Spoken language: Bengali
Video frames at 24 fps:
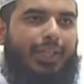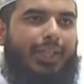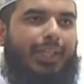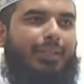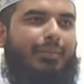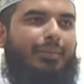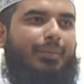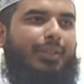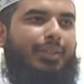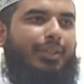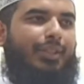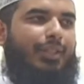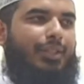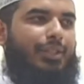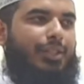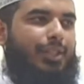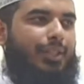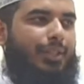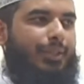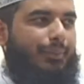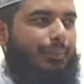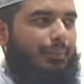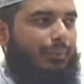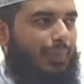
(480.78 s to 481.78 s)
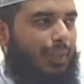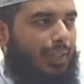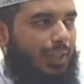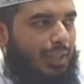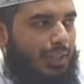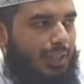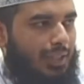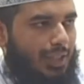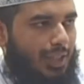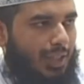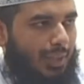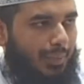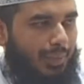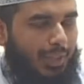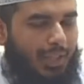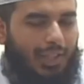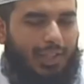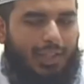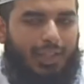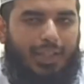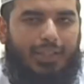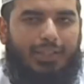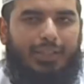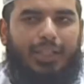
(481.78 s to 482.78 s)
কারিমে দিয়েছেন যে আমি
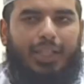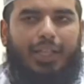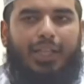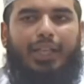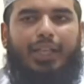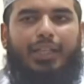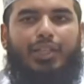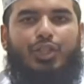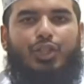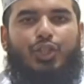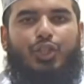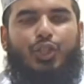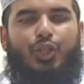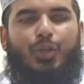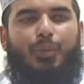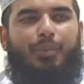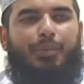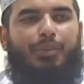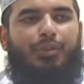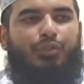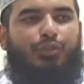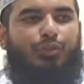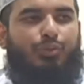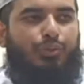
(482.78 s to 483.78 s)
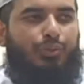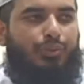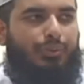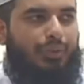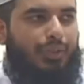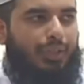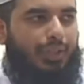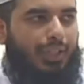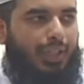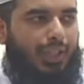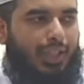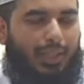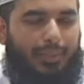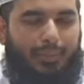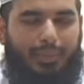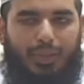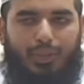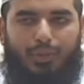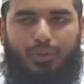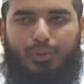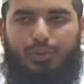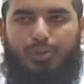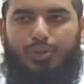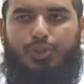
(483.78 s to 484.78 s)
আল্লাহ তালা এই সব কিছু হে
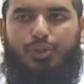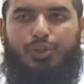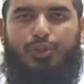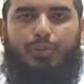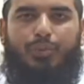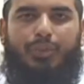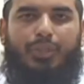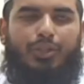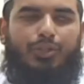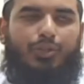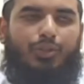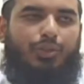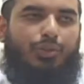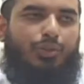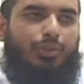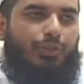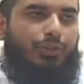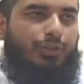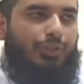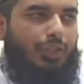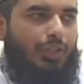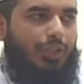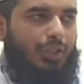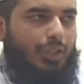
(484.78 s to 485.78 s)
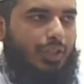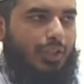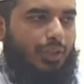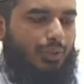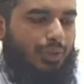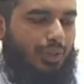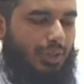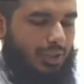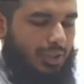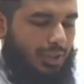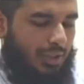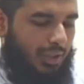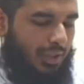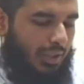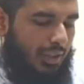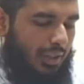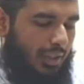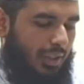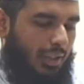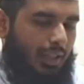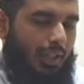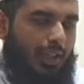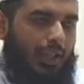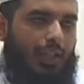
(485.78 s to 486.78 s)
মানুষ তোমার জন্য সৃষ্টি করেছি
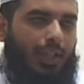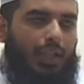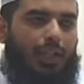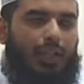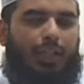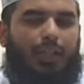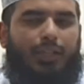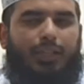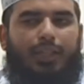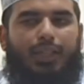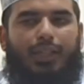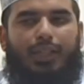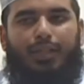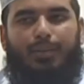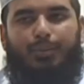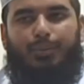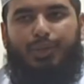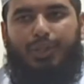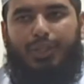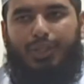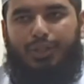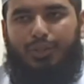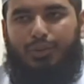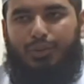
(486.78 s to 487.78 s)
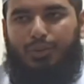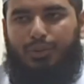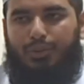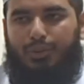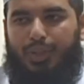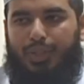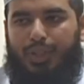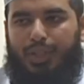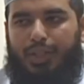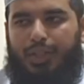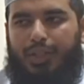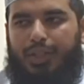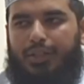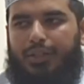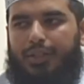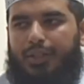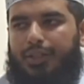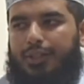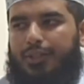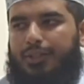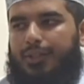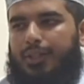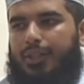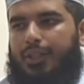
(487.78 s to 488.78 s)
আল্লাহ তালা বলেন হু
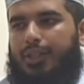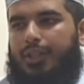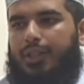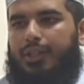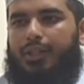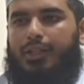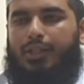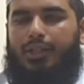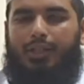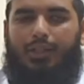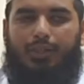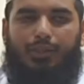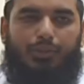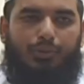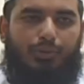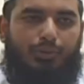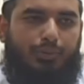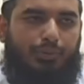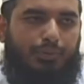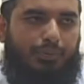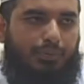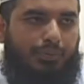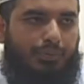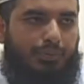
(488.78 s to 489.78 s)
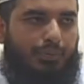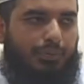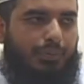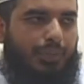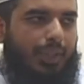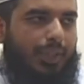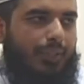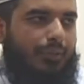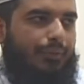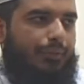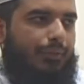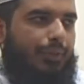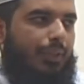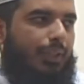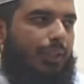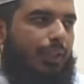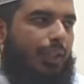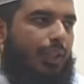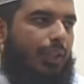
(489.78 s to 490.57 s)
খালাকালাকুম ফিল